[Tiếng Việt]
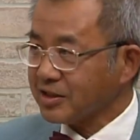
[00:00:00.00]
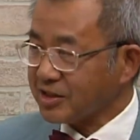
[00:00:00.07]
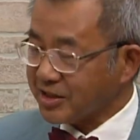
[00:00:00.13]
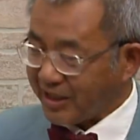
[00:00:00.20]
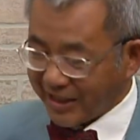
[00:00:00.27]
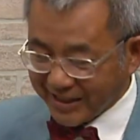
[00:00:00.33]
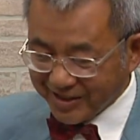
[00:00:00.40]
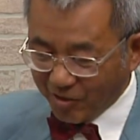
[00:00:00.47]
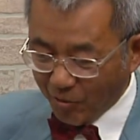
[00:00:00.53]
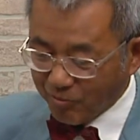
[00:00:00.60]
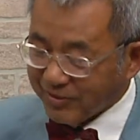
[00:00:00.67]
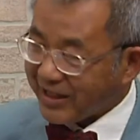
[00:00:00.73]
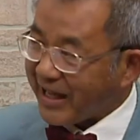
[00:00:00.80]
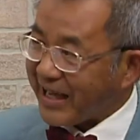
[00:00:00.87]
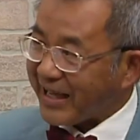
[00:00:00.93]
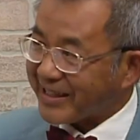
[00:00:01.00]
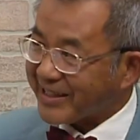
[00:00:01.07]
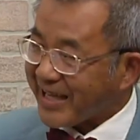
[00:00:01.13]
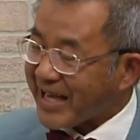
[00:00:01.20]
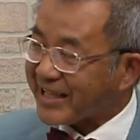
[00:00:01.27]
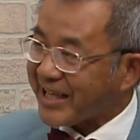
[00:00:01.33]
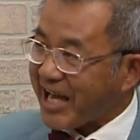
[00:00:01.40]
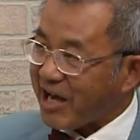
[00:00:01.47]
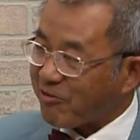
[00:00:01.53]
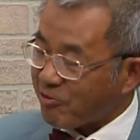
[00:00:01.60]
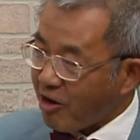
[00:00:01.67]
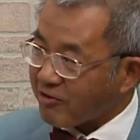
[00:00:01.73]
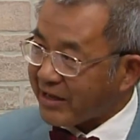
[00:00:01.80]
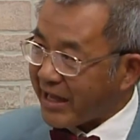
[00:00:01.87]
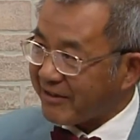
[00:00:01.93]
là cũng là cái account
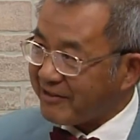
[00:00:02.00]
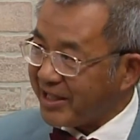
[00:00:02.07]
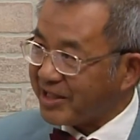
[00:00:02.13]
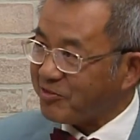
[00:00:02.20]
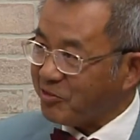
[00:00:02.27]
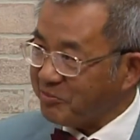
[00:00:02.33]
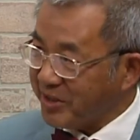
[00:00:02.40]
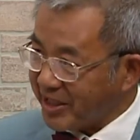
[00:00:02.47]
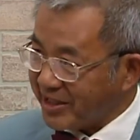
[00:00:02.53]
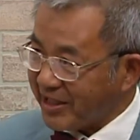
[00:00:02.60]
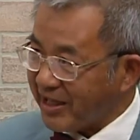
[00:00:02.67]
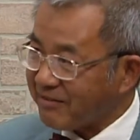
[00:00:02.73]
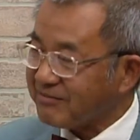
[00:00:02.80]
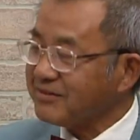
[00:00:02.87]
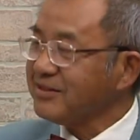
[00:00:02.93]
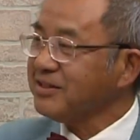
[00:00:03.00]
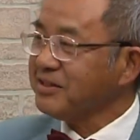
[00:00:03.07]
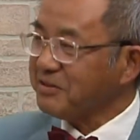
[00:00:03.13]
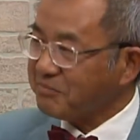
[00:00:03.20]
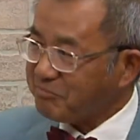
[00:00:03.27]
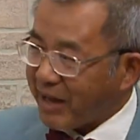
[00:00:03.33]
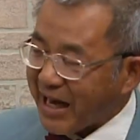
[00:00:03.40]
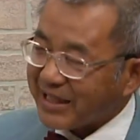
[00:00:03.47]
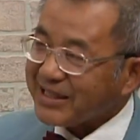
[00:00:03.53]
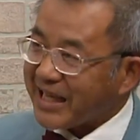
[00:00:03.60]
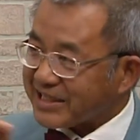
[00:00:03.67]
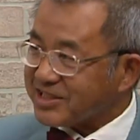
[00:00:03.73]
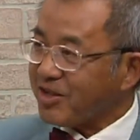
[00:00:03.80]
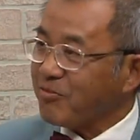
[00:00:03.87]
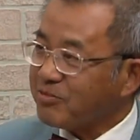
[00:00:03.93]
Roth IRA của mình không Rồi. bán
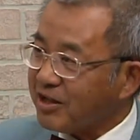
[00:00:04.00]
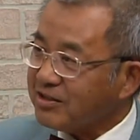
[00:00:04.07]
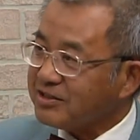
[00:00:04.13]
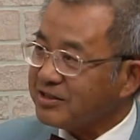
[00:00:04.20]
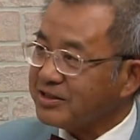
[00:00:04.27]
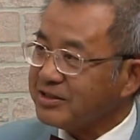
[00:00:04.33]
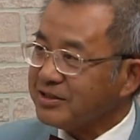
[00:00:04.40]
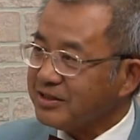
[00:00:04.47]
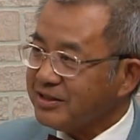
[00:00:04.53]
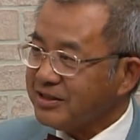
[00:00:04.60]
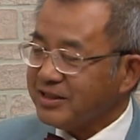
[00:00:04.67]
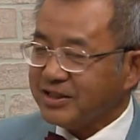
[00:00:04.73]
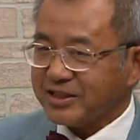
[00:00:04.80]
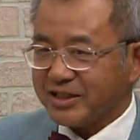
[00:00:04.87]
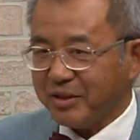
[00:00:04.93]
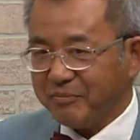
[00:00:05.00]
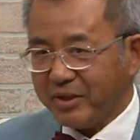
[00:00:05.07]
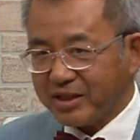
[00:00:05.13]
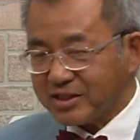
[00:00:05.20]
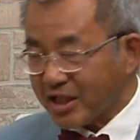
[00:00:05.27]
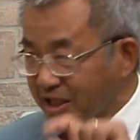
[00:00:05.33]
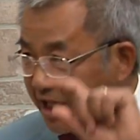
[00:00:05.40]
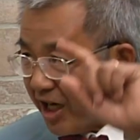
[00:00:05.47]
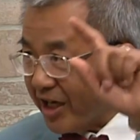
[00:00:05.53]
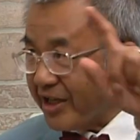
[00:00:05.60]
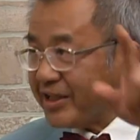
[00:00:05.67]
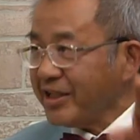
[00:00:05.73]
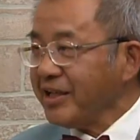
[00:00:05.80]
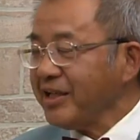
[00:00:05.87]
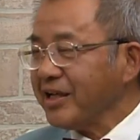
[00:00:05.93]
lại cho ông đó thôi à. thì mình sẽ
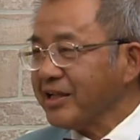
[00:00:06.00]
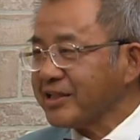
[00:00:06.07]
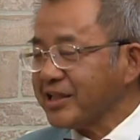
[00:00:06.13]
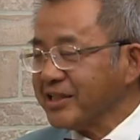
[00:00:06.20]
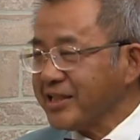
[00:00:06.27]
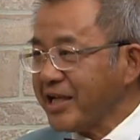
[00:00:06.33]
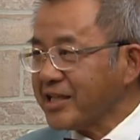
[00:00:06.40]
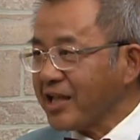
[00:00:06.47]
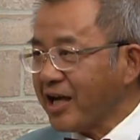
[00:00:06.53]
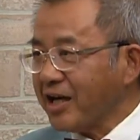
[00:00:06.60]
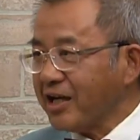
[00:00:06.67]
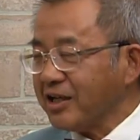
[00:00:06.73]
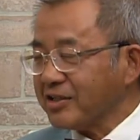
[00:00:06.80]
gửi ờ, giấy tờ